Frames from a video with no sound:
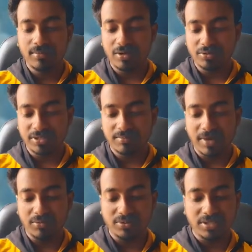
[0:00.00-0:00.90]
মানুষের
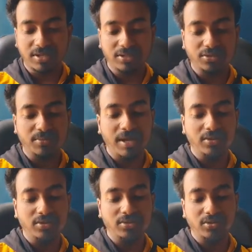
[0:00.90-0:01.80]
মানুষটা একটু ভালো
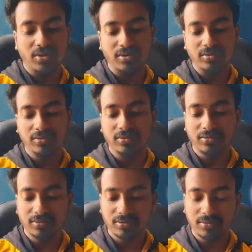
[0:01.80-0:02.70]
হতো রঙগুলো
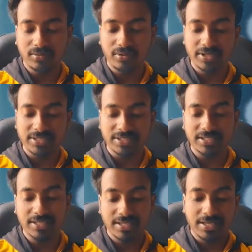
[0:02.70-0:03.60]
হয়েছে
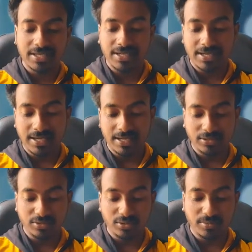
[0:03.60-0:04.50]
আর
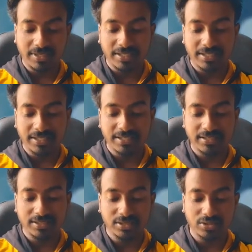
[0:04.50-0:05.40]
একটু তোমাকে
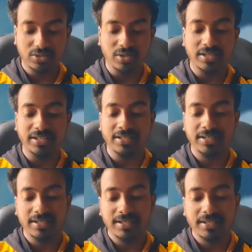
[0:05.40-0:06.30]
জলের
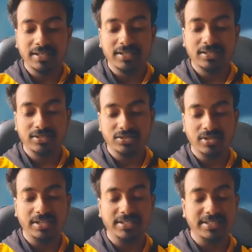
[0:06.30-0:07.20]

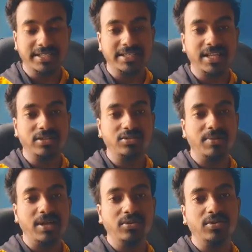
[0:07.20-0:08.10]
জলের সেটটা একটু
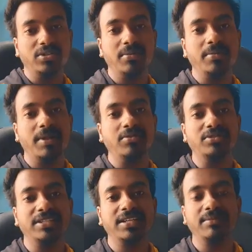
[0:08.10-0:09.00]
ভালো করতে হবে মানুষ
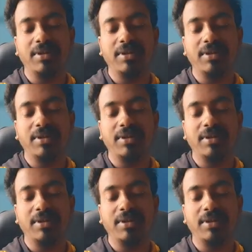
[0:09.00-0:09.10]
যেখানে